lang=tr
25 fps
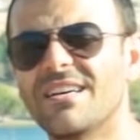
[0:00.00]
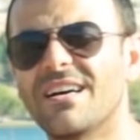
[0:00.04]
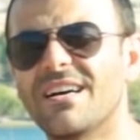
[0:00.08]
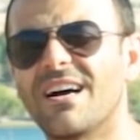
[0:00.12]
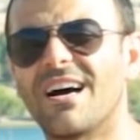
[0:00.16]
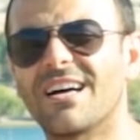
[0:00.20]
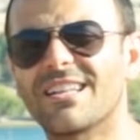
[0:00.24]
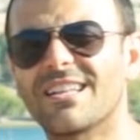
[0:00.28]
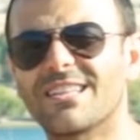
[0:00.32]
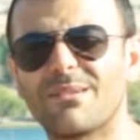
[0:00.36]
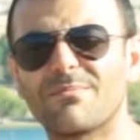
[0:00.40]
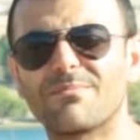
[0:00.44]

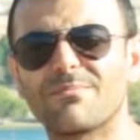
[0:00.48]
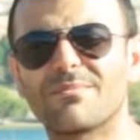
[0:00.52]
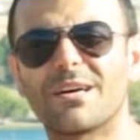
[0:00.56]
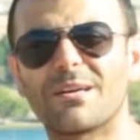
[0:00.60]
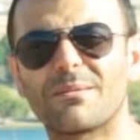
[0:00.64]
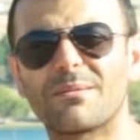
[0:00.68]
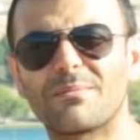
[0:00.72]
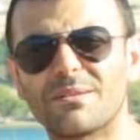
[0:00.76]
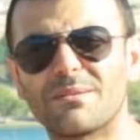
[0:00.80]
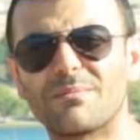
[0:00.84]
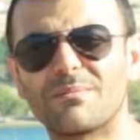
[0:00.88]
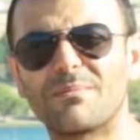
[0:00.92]

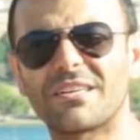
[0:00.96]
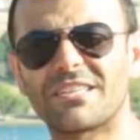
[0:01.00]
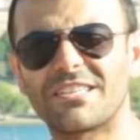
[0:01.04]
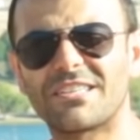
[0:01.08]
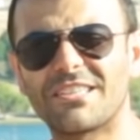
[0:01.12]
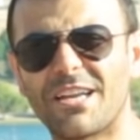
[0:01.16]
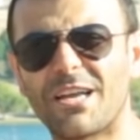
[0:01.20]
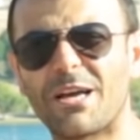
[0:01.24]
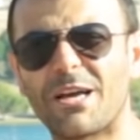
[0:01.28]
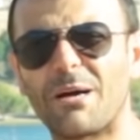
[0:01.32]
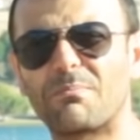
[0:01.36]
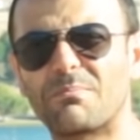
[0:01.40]
Adamlar bir
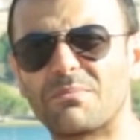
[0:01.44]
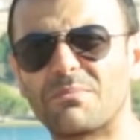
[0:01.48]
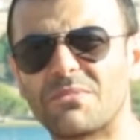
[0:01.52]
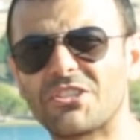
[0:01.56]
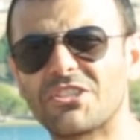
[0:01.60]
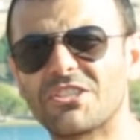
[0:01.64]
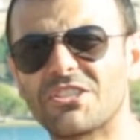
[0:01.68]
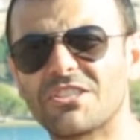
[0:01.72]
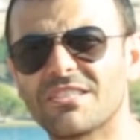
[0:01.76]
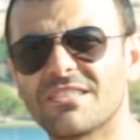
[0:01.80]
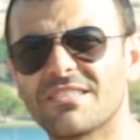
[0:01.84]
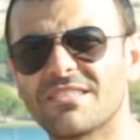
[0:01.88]
makine
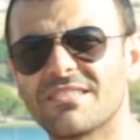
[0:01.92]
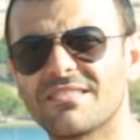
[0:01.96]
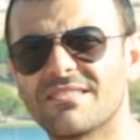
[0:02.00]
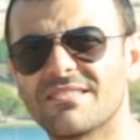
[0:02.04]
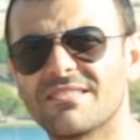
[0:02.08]
yapmış.